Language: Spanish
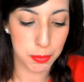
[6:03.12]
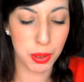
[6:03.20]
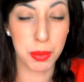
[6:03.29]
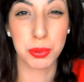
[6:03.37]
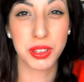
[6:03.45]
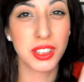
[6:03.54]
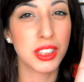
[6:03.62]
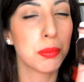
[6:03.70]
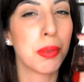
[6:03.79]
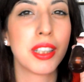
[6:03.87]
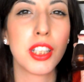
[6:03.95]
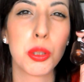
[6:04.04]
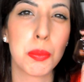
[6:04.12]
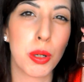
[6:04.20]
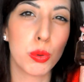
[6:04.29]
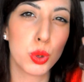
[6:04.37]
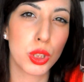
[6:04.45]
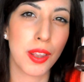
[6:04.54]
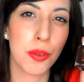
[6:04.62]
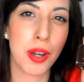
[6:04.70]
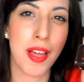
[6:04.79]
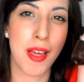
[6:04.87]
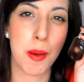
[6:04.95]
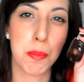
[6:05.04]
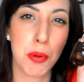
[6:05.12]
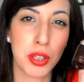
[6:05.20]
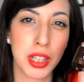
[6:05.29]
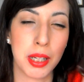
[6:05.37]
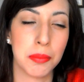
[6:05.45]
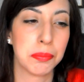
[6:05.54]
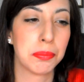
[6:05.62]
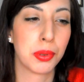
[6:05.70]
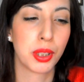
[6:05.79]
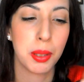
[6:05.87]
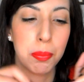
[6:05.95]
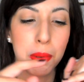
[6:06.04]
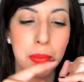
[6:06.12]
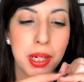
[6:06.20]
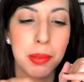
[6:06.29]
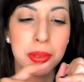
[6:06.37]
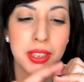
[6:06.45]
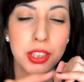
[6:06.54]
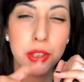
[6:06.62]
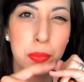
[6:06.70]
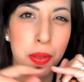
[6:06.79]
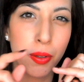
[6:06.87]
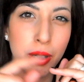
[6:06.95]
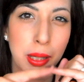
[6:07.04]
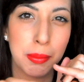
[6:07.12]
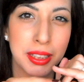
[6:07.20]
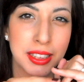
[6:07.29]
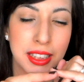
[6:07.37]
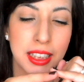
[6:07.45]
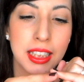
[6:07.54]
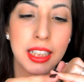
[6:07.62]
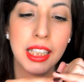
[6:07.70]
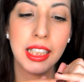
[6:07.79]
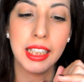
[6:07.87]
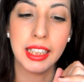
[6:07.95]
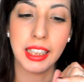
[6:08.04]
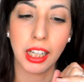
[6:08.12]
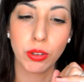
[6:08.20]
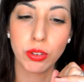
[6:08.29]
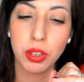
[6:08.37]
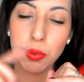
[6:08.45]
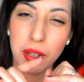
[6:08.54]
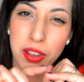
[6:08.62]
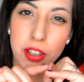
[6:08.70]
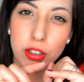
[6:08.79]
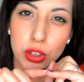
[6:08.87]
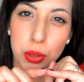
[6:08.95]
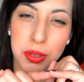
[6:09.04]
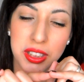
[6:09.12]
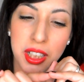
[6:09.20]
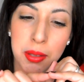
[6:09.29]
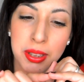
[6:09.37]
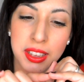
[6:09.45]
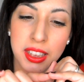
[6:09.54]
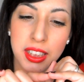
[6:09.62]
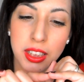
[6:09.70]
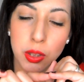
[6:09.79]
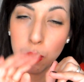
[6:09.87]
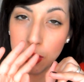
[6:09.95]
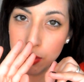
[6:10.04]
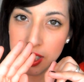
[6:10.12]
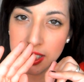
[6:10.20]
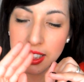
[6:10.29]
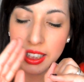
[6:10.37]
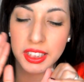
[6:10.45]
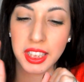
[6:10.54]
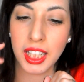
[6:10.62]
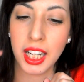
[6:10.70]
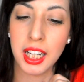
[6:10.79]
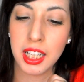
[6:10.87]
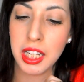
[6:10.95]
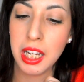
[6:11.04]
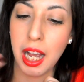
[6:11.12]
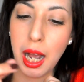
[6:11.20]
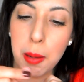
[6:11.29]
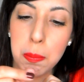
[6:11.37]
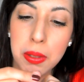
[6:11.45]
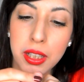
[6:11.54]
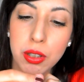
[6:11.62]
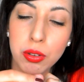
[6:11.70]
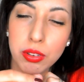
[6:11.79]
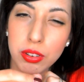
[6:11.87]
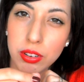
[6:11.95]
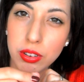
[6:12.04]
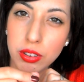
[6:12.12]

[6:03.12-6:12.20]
Bueno, pues este esmalte no me ha gustado nada. ¿Por qué? Porque primeramente yo me doy la base y a continuación sobre esa base, cuando ya está seca, aplico